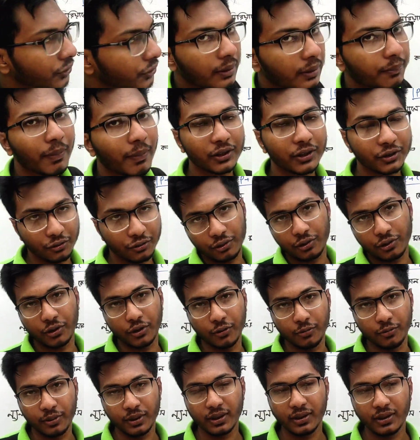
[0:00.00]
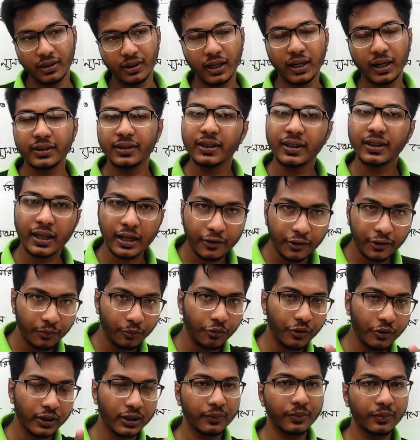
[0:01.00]
আসলে পাস করতে হবে আই থিঙ্ক এখন
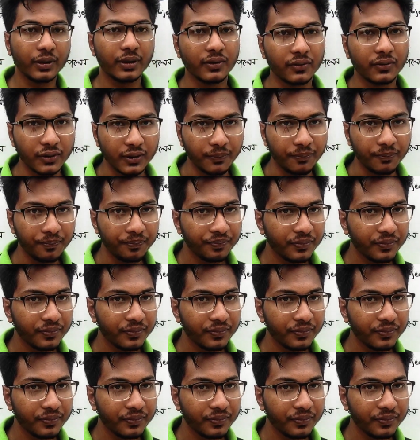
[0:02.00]
বোঝাতে পেরেছি